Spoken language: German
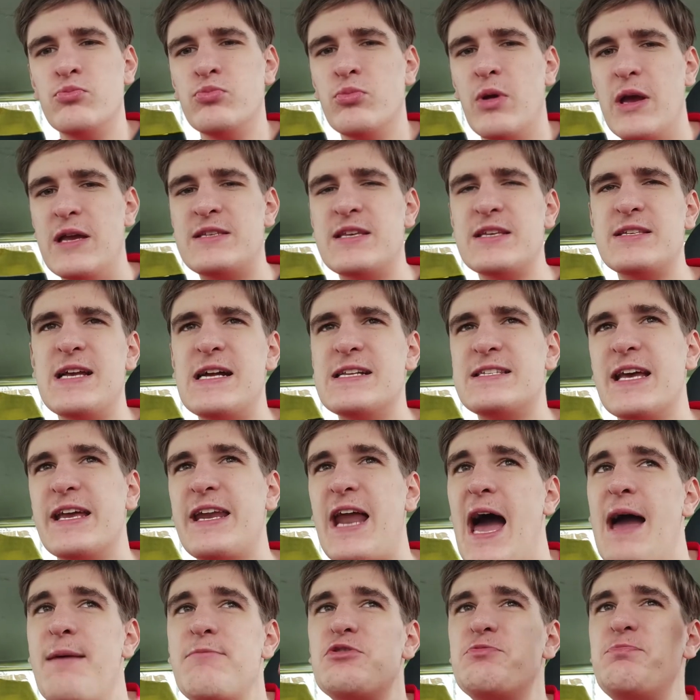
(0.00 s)
Ist es jetzt seit
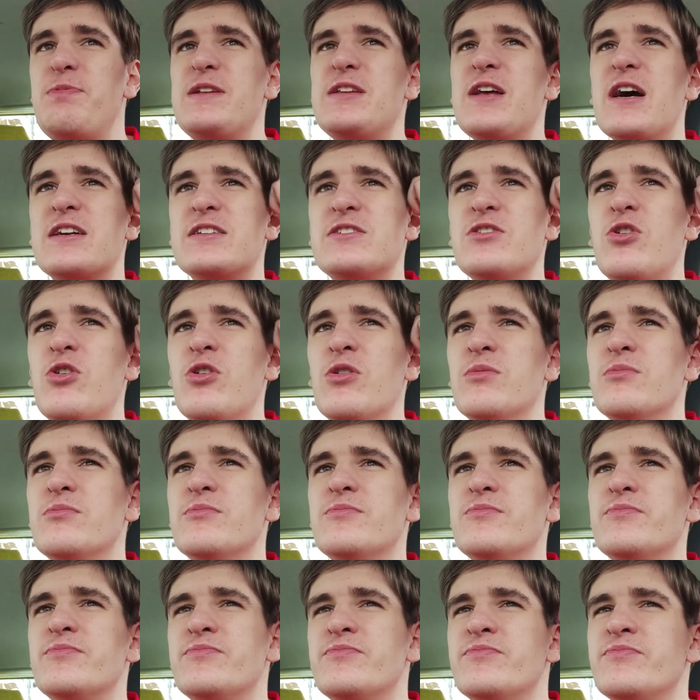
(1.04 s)
einem Spieltag so?
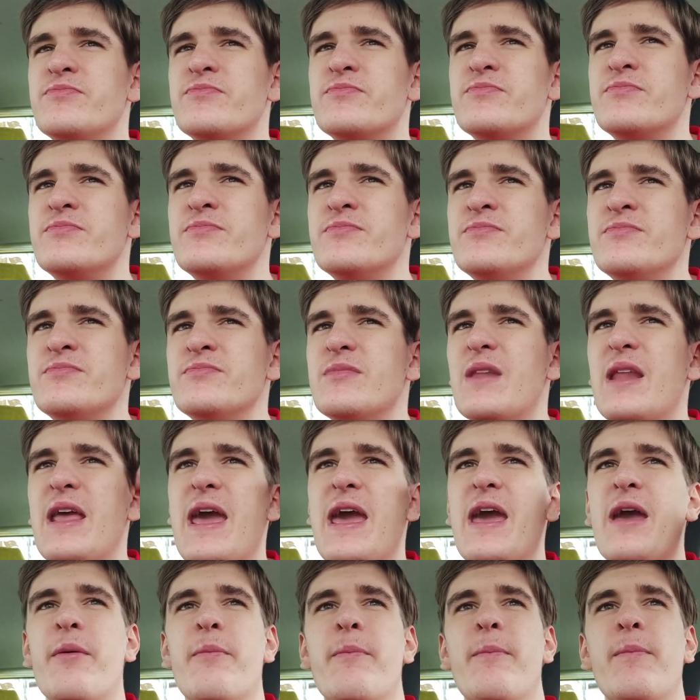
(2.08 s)
Hm,
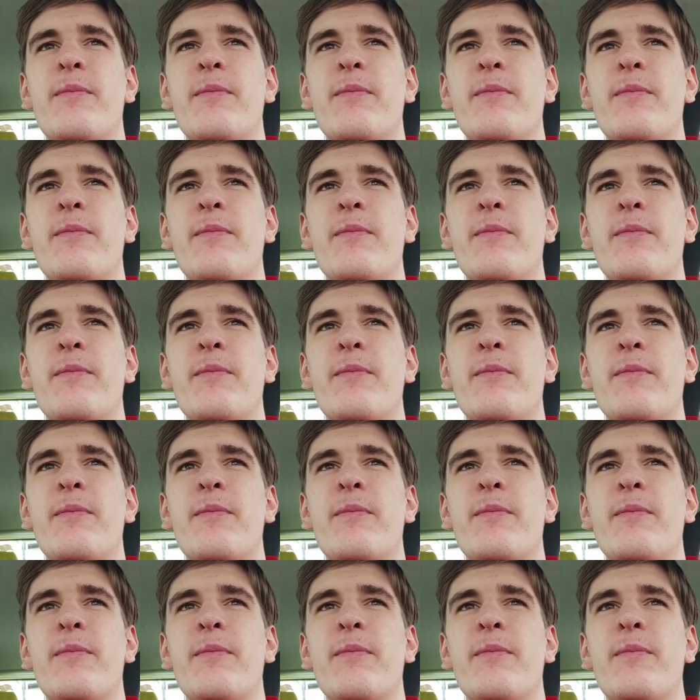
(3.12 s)
nee.